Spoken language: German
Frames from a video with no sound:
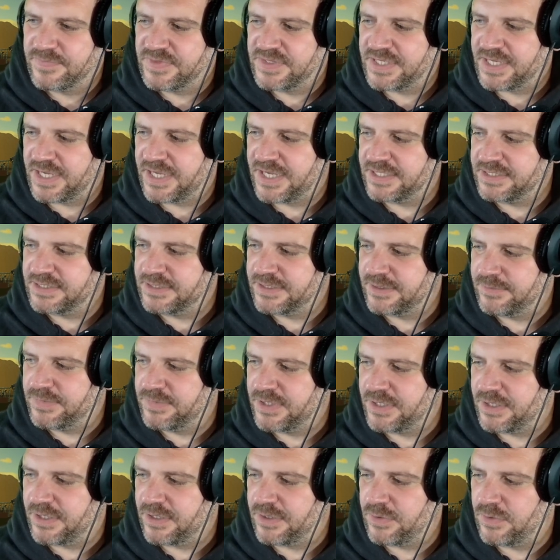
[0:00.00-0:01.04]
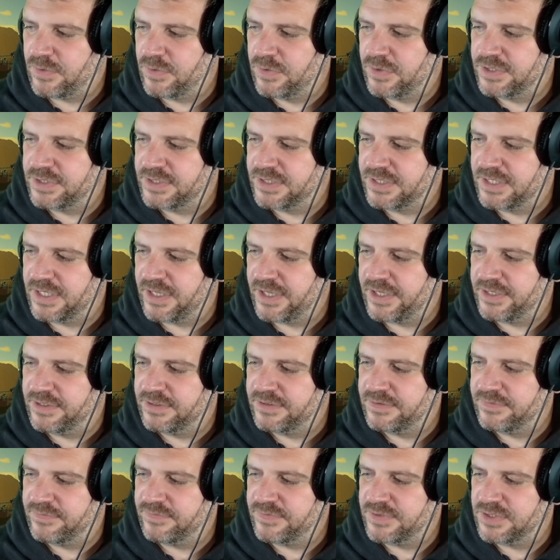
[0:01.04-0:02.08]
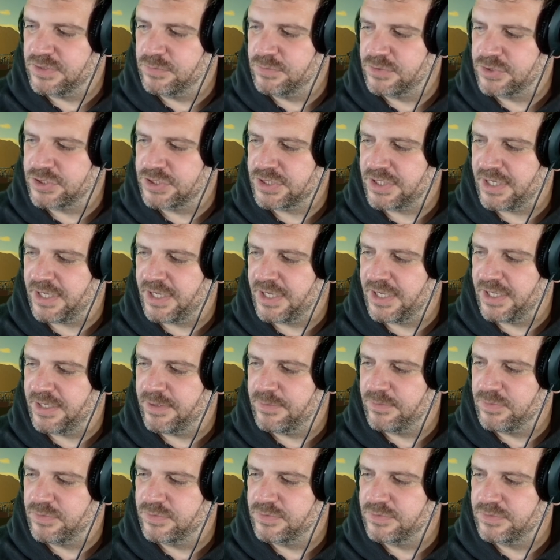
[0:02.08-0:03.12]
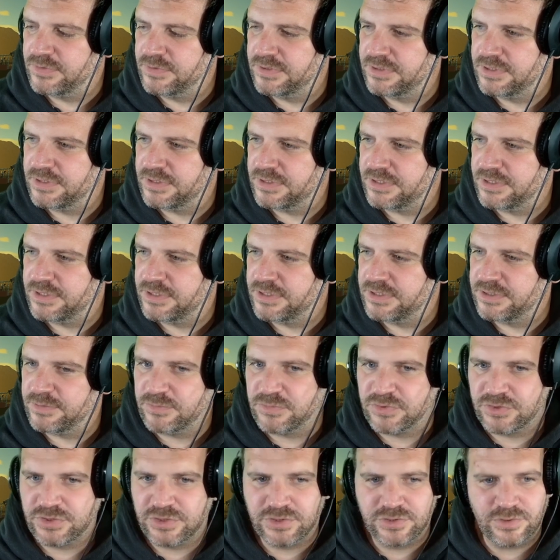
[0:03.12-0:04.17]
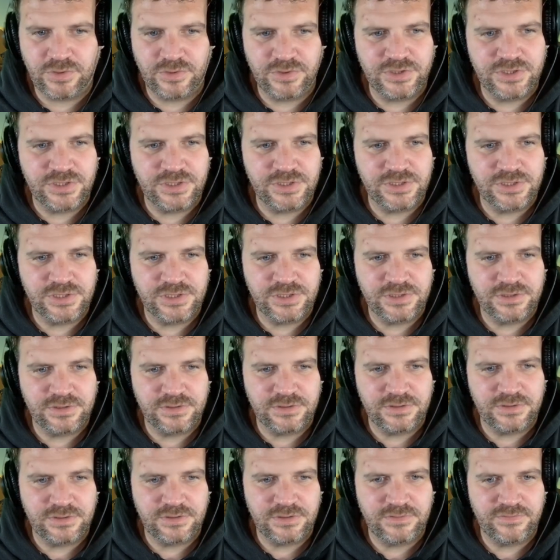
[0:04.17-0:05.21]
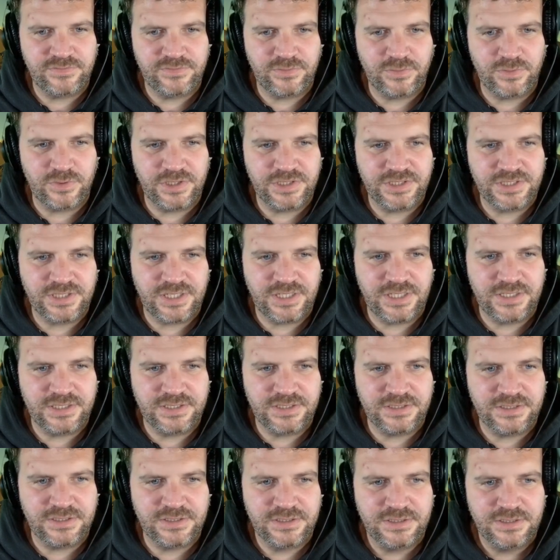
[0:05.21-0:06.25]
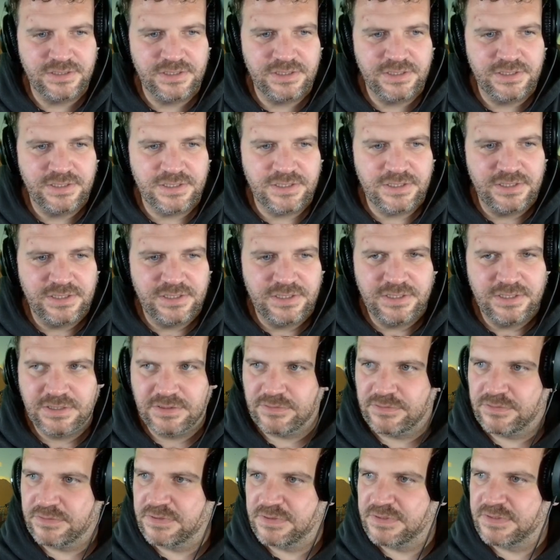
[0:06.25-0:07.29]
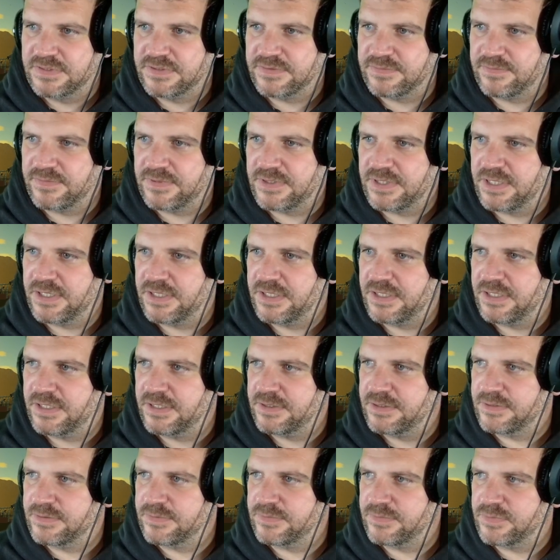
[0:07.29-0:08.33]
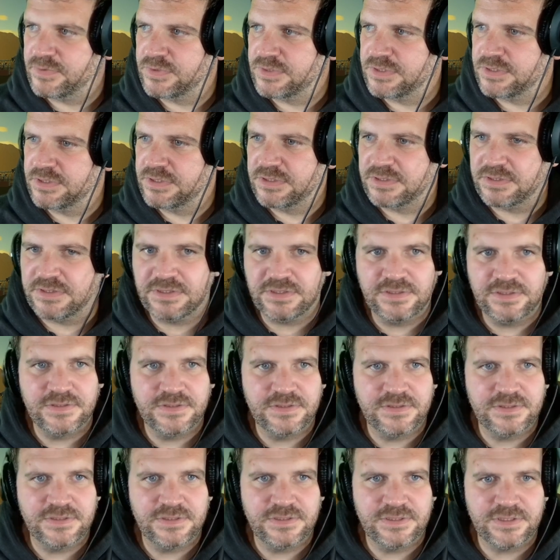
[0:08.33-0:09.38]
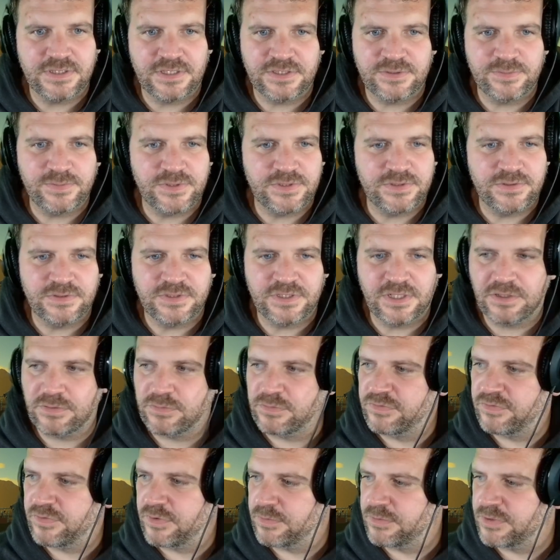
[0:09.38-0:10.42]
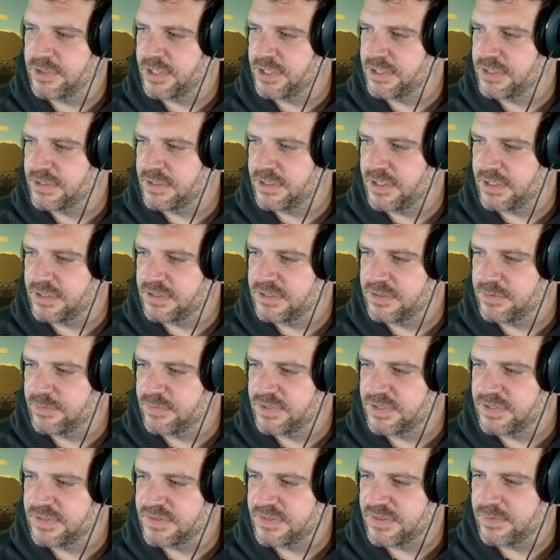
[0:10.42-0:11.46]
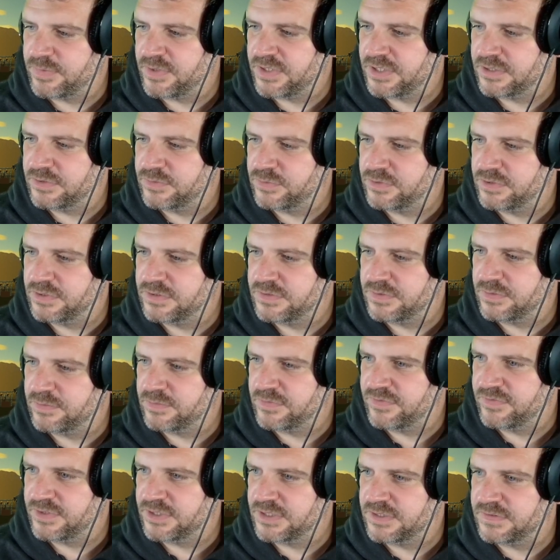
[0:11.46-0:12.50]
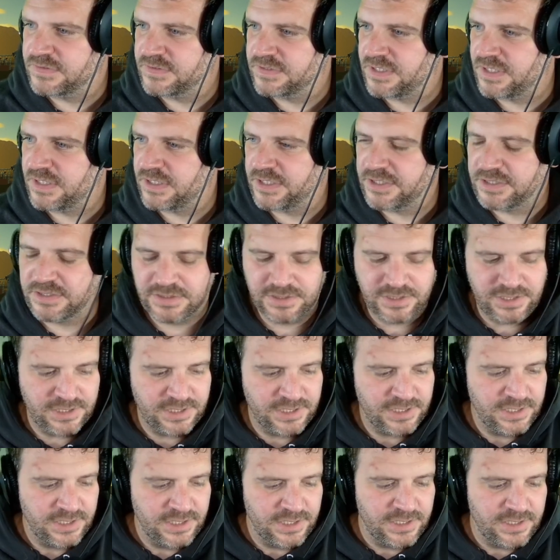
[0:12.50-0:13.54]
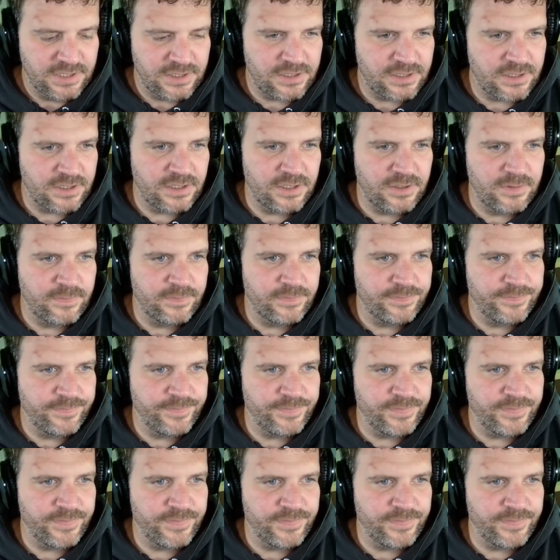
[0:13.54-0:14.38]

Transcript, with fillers: der hat aber auch eine kleine Videobeschreibung, äh, die möchte ich euch nicht äh, vorenthalten. Und zwar muss ich diese, ich bin total unvorbereitet gerade hier bei dieser Parktour, es tut mir wirklich sehr leid. Ähm,